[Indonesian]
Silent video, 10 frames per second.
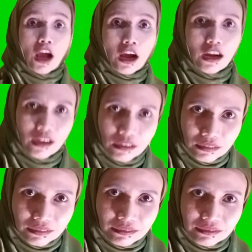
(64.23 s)
tolong
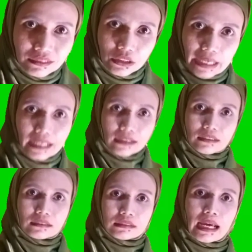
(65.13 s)
oke
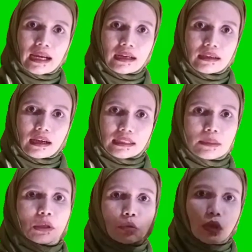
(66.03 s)
dah
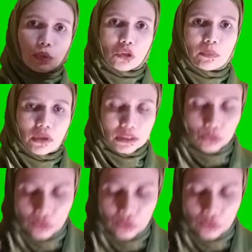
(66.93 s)
assalamualaikum warahmatullahi